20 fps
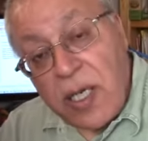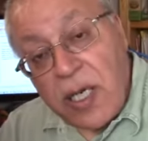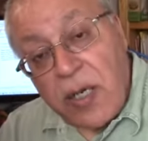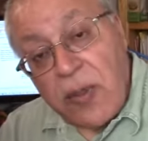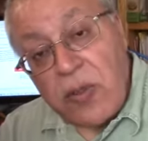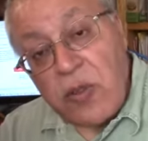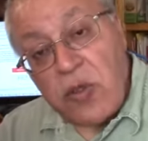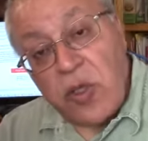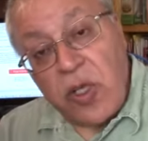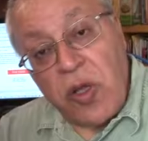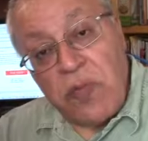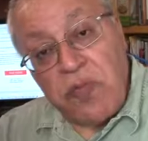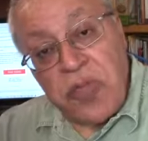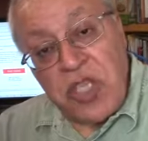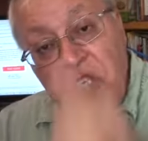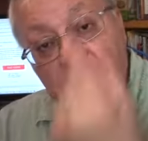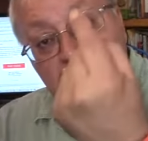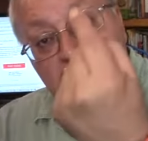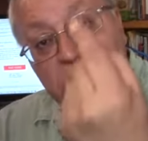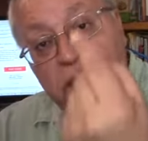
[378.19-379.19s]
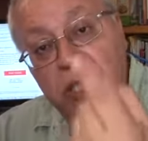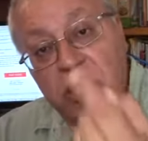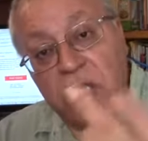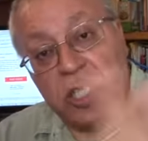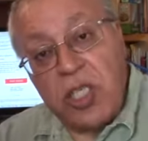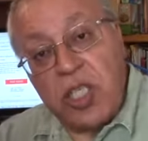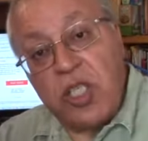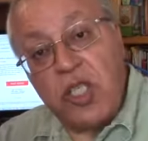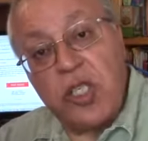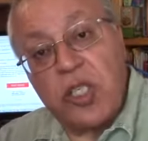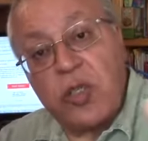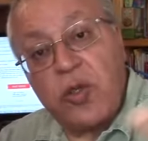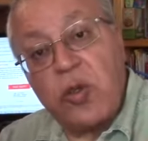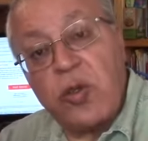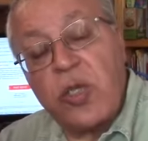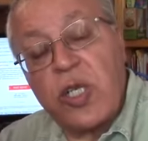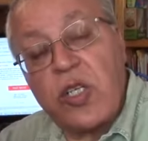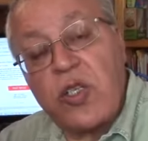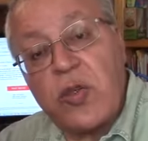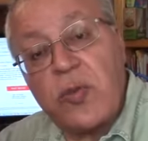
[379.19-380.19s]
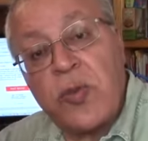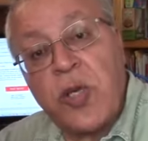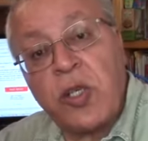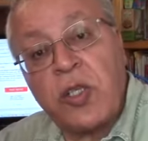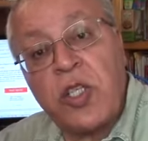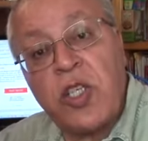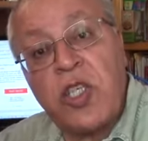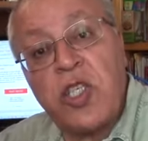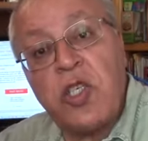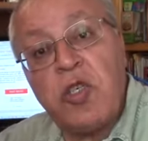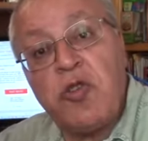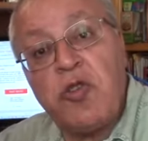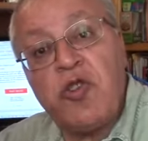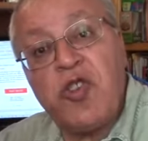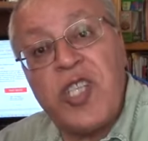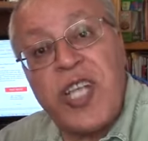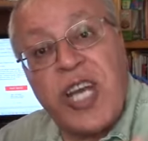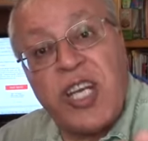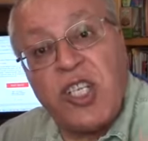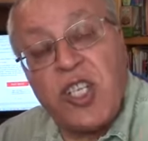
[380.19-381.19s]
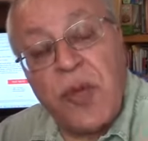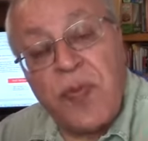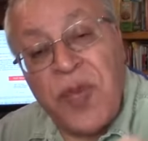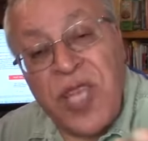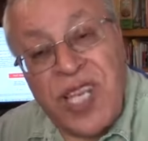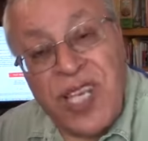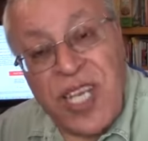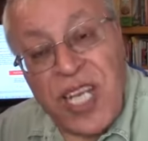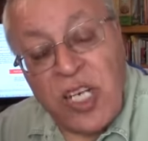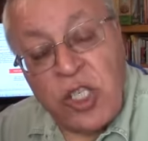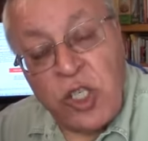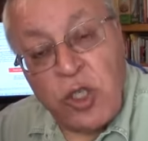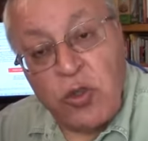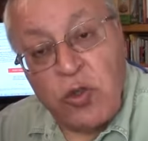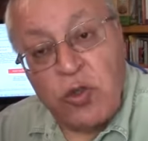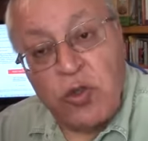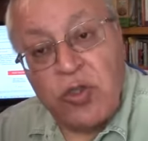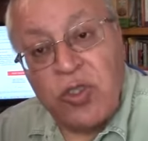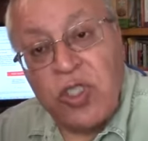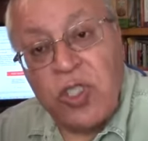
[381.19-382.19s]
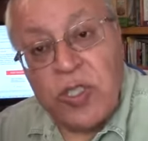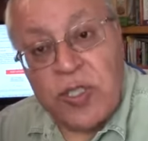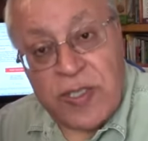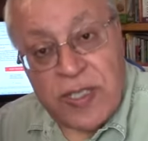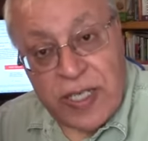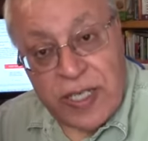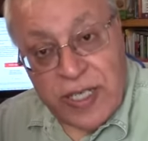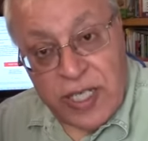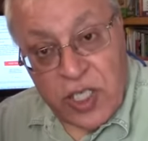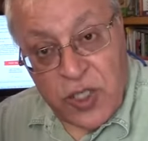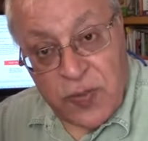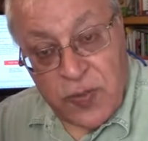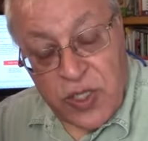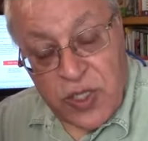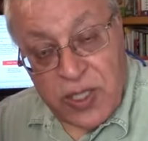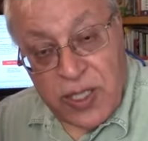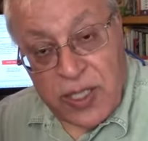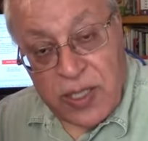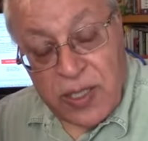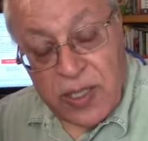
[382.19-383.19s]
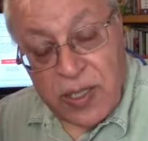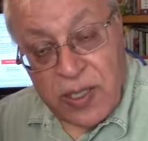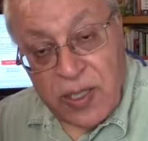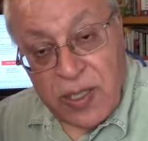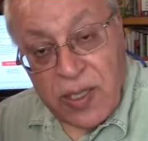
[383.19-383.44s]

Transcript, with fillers: Ama sonra bir çıktı iki çıktı ondan sonra baktı ki yüzlerce binlerce çocuğun hırzına geçmişler.